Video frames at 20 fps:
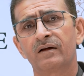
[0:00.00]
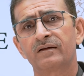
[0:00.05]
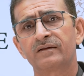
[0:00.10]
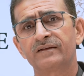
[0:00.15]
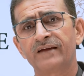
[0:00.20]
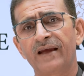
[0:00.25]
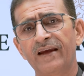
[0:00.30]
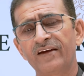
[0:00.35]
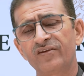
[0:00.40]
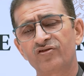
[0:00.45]

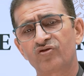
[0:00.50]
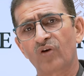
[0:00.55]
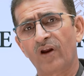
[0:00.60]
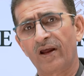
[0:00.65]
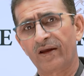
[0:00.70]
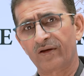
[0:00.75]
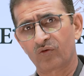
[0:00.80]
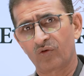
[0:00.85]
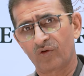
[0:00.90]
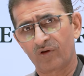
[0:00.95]
तेईस
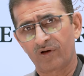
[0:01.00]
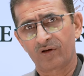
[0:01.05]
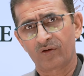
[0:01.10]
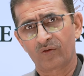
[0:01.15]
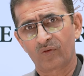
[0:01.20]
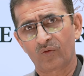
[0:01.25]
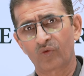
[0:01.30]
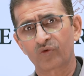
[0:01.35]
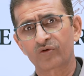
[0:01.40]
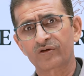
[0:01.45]
जुलाई को ही
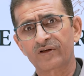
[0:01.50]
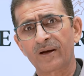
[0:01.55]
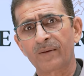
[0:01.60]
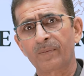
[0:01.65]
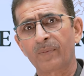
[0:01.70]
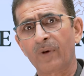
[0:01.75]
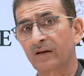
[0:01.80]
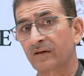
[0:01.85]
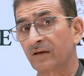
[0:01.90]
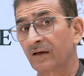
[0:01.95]
उसके
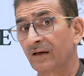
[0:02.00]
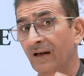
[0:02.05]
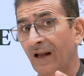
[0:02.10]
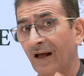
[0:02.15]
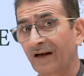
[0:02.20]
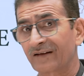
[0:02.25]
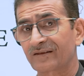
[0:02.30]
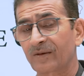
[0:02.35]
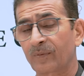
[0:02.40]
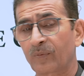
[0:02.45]
बाद
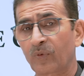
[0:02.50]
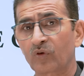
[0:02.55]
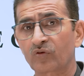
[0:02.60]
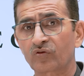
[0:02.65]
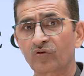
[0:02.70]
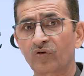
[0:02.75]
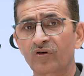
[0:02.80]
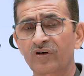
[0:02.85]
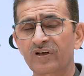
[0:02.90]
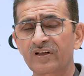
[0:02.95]
लास्ट
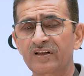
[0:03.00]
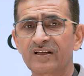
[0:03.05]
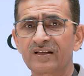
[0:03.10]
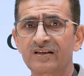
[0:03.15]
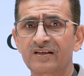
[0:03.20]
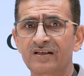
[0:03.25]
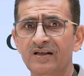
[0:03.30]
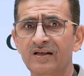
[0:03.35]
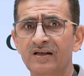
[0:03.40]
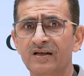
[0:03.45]
अपॉर्चुनिटी दी
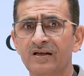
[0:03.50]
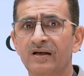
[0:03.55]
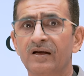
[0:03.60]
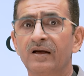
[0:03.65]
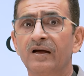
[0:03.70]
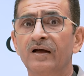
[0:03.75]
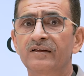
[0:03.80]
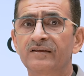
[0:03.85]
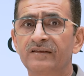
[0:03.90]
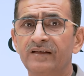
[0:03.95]
थी
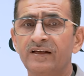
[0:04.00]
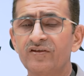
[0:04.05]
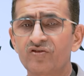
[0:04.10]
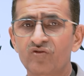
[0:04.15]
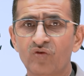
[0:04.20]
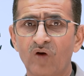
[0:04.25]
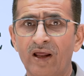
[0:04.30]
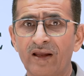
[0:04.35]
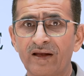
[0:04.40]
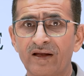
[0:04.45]
तीस
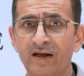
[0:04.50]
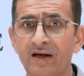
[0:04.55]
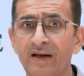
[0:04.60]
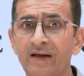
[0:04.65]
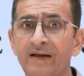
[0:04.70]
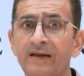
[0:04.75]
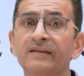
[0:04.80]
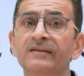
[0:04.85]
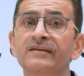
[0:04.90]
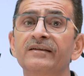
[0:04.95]
जुलाई के
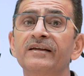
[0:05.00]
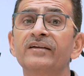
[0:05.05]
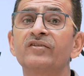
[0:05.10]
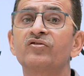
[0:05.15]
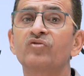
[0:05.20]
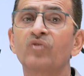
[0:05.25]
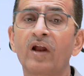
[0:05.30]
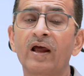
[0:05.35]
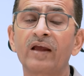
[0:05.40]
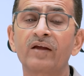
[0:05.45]
लेकिन तीस
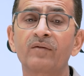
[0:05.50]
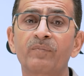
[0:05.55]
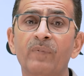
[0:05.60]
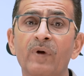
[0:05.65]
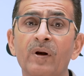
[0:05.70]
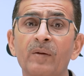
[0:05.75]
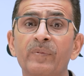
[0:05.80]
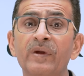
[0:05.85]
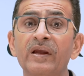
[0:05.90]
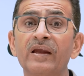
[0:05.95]
जुलाई
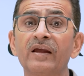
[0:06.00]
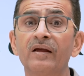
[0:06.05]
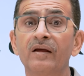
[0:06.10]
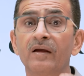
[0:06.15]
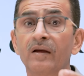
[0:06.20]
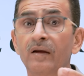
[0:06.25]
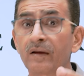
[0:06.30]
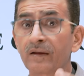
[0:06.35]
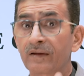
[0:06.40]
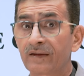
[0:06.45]
पर भी
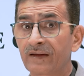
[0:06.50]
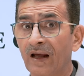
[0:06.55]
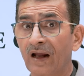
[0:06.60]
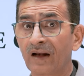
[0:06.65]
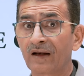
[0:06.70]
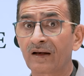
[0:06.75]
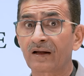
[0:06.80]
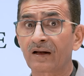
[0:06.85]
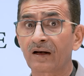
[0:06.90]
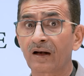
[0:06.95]
क्या
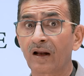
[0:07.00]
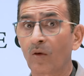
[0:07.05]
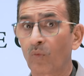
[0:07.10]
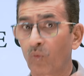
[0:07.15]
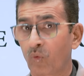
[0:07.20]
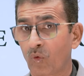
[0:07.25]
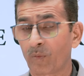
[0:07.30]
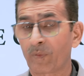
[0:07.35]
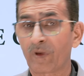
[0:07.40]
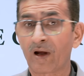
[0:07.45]
निकला
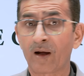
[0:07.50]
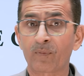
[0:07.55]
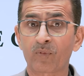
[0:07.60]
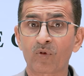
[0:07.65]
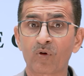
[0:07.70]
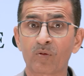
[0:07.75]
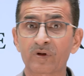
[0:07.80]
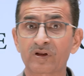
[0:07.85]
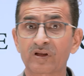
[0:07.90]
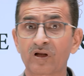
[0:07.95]
वो मैं
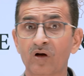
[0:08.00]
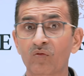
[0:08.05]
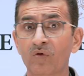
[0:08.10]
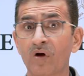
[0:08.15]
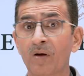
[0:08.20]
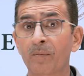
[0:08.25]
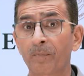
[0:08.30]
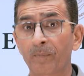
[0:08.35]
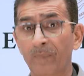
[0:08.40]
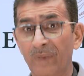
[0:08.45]
आपको
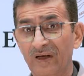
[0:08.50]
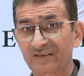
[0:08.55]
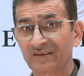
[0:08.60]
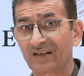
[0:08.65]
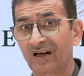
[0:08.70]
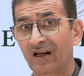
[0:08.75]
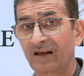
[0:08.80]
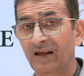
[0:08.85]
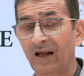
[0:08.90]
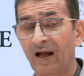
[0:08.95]
बताऊंगा
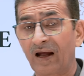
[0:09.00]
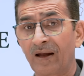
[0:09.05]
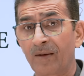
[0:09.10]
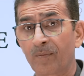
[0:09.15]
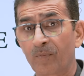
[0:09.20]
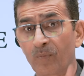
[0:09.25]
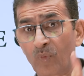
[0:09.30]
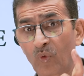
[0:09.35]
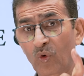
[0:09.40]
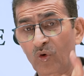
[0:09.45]
मसला क्या है
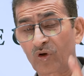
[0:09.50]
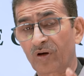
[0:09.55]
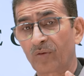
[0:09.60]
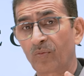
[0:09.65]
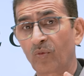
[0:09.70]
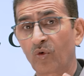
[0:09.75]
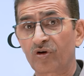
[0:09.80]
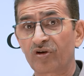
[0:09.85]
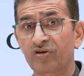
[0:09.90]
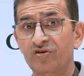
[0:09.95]
मोटी
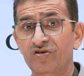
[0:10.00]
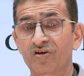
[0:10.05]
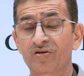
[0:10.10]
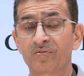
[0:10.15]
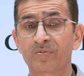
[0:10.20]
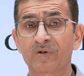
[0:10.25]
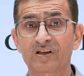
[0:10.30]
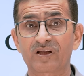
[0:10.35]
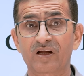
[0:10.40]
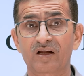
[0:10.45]
मोटी चीज़
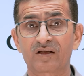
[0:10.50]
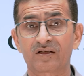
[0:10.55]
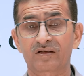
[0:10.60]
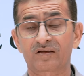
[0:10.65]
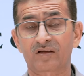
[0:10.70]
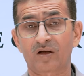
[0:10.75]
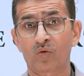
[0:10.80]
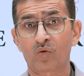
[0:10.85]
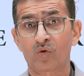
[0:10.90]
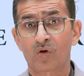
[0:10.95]
बता
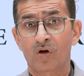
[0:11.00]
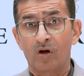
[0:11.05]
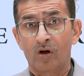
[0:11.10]
देता हूं